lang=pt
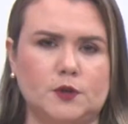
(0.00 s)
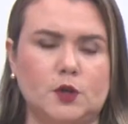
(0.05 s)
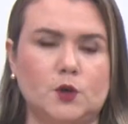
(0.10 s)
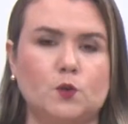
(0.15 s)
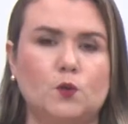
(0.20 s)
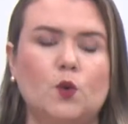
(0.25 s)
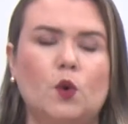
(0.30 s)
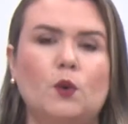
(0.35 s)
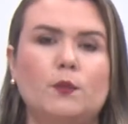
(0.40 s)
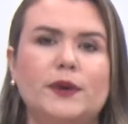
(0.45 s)

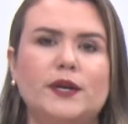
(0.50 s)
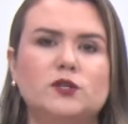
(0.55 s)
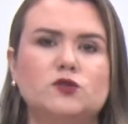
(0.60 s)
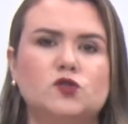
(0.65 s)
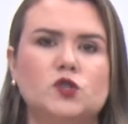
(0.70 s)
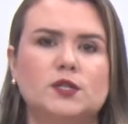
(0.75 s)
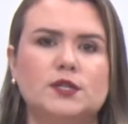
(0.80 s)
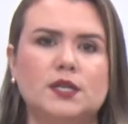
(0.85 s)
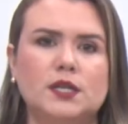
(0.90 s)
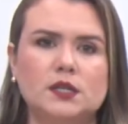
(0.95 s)
E um
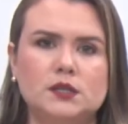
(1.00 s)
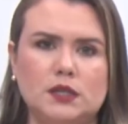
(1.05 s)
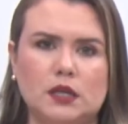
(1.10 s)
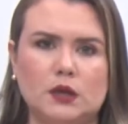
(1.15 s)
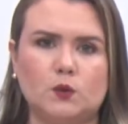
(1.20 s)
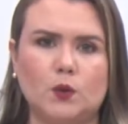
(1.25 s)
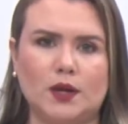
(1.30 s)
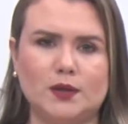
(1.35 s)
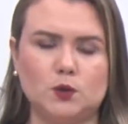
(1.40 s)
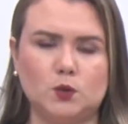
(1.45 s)
homem de
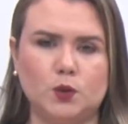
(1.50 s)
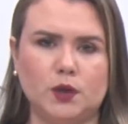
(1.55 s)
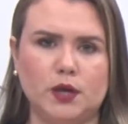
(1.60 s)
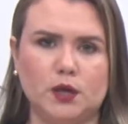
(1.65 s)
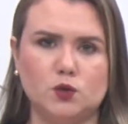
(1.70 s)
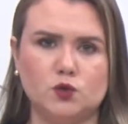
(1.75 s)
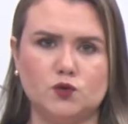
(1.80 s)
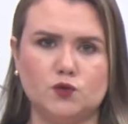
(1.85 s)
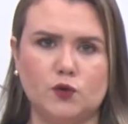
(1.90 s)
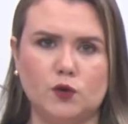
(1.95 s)
34
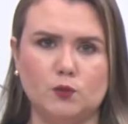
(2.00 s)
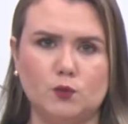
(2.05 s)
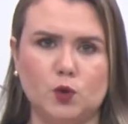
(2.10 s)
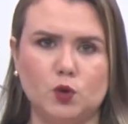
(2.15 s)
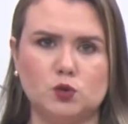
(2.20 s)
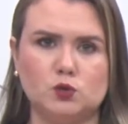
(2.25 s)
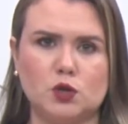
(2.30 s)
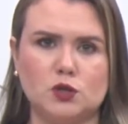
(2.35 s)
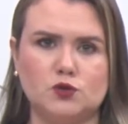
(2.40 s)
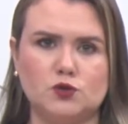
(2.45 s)
anos foi
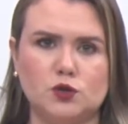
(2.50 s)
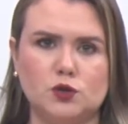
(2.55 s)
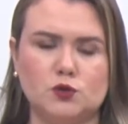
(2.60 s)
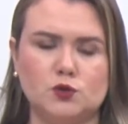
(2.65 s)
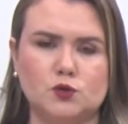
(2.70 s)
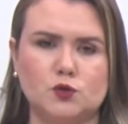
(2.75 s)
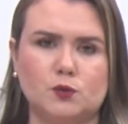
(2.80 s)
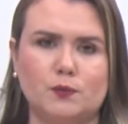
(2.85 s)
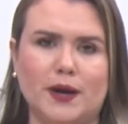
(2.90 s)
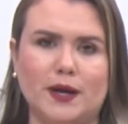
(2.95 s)
morto a
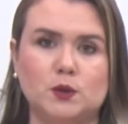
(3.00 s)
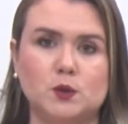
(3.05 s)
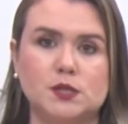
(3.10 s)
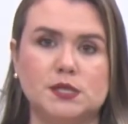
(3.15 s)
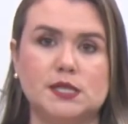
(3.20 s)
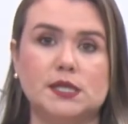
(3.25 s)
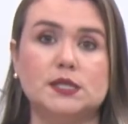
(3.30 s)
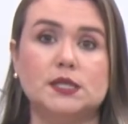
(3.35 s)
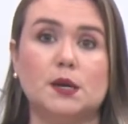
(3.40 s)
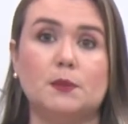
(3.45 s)
tiros no bairro
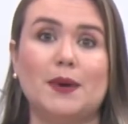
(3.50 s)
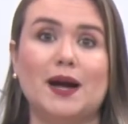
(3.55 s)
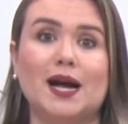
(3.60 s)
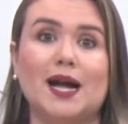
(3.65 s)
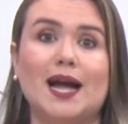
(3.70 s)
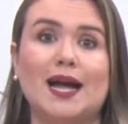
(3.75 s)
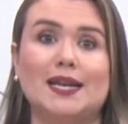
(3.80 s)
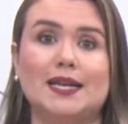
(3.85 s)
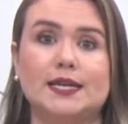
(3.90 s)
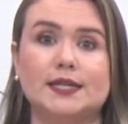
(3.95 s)
Santa
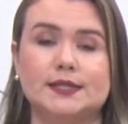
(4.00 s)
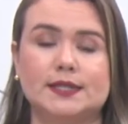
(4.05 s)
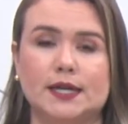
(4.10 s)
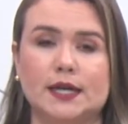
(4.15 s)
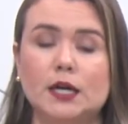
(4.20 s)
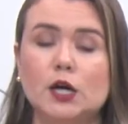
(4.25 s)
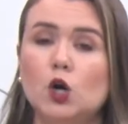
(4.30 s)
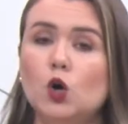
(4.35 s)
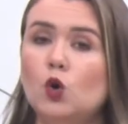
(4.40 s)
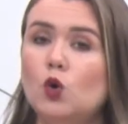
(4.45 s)

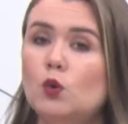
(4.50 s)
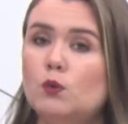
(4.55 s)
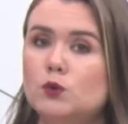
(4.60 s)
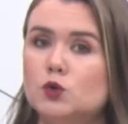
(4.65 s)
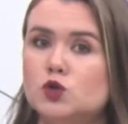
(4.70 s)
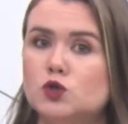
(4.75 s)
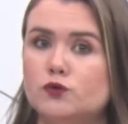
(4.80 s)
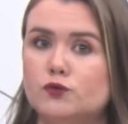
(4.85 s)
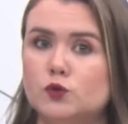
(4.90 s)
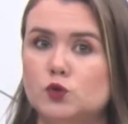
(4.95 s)
Margarida. O
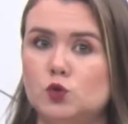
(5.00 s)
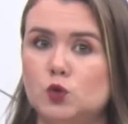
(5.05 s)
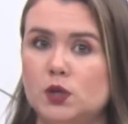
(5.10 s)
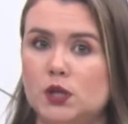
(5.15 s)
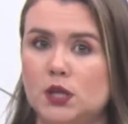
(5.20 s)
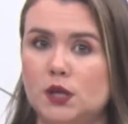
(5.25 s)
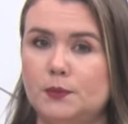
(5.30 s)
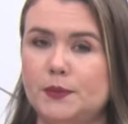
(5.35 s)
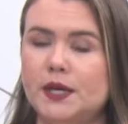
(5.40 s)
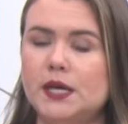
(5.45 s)
motivo do
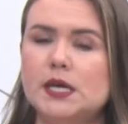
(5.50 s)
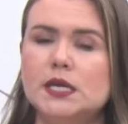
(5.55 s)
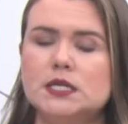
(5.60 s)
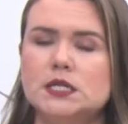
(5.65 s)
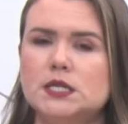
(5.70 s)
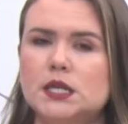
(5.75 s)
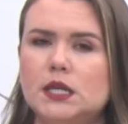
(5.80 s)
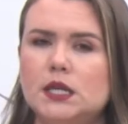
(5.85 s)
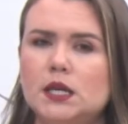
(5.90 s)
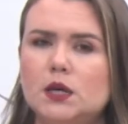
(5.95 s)
crime
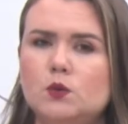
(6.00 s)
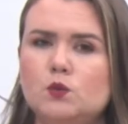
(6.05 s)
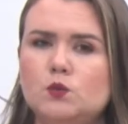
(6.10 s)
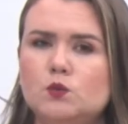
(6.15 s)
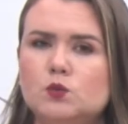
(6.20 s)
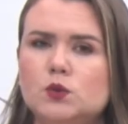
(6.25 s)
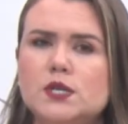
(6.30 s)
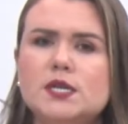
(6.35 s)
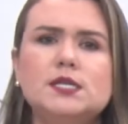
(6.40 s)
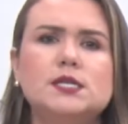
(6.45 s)
seria
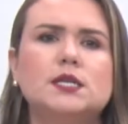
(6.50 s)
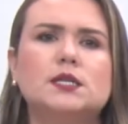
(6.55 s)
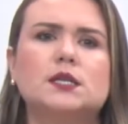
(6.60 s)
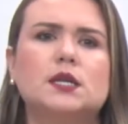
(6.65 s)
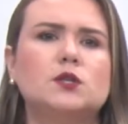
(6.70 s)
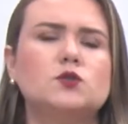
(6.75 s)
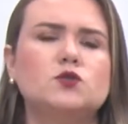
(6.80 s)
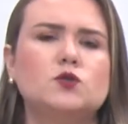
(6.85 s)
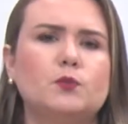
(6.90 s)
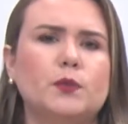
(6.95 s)
um
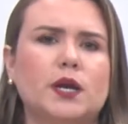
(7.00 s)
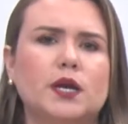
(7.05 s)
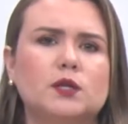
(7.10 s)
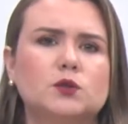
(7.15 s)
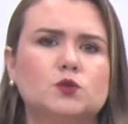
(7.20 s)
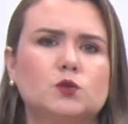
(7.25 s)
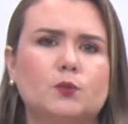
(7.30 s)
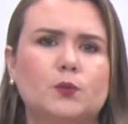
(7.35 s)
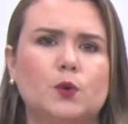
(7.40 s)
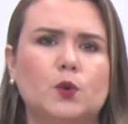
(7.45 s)

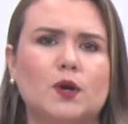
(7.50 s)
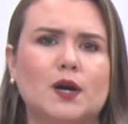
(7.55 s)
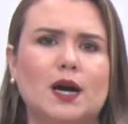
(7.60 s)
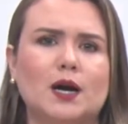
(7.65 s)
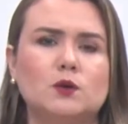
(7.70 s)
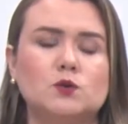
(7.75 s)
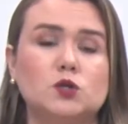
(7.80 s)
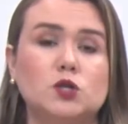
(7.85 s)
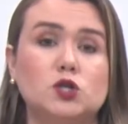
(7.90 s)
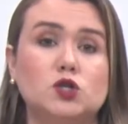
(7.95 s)
desentendimento por
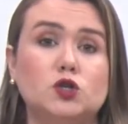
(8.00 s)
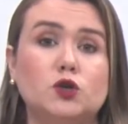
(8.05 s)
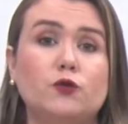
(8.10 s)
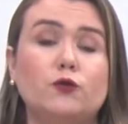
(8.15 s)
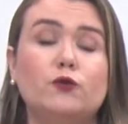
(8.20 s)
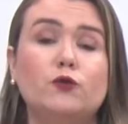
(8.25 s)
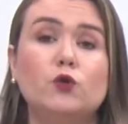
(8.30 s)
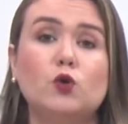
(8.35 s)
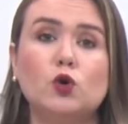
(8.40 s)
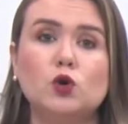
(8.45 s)
causa de
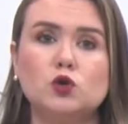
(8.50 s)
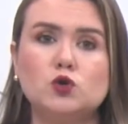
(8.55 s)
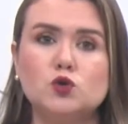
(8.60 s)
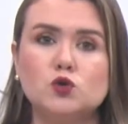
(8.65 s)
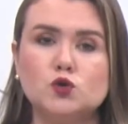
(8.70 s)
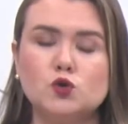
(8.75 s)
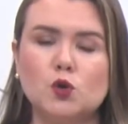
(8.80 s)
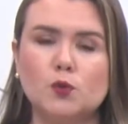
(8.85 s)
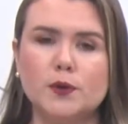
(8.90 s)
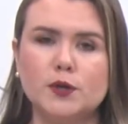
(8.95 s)

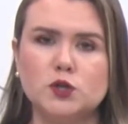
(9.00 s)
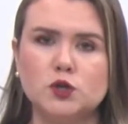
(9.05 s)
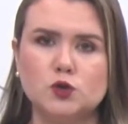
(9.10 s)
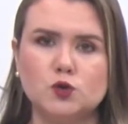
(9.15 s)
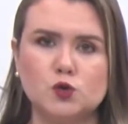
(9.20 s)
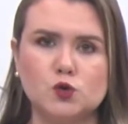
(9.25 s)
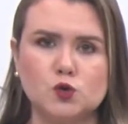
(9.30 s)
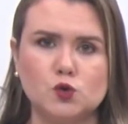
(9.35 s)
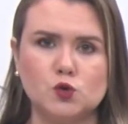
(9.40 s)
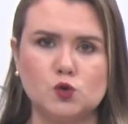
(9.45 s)
furtos
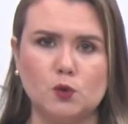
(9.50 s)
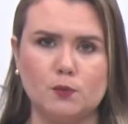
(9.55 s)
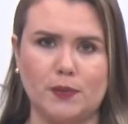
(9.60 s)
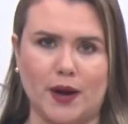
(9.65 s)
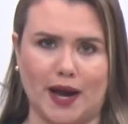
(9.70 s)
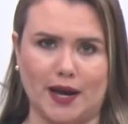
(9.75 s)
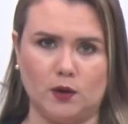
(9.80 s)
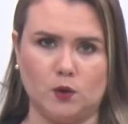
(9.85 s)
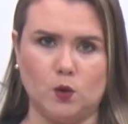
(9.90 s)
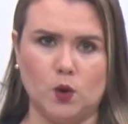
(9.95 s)
cometidos no
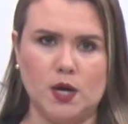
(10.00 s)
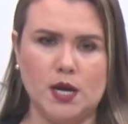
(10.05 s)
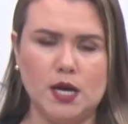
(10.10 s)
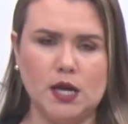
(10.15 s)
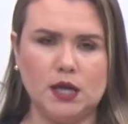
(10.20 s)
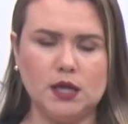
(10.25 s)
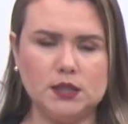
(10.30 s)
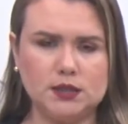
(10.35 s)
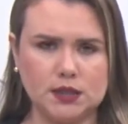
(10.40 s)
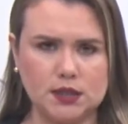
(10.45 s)
bairro.
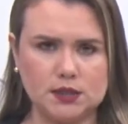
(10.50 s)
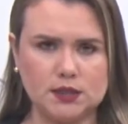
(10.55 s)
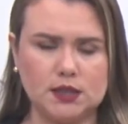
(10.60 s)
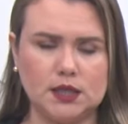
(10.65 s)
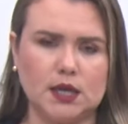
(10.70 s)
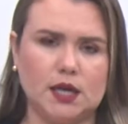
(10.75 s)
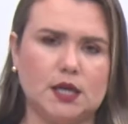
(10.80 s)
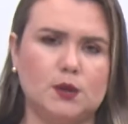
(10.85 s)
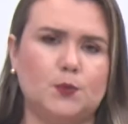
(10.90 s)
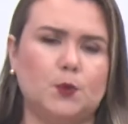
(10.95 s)

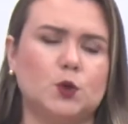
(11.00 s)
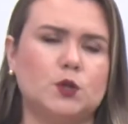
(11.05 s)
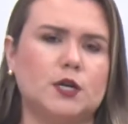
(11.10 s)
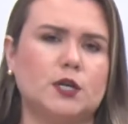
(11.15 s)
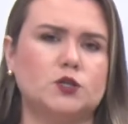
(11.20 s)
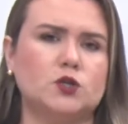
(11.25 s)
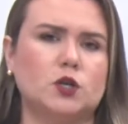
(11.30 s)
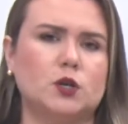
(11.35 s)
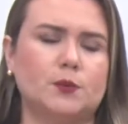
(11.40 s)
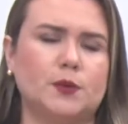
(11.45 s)
Entenda na reportagem que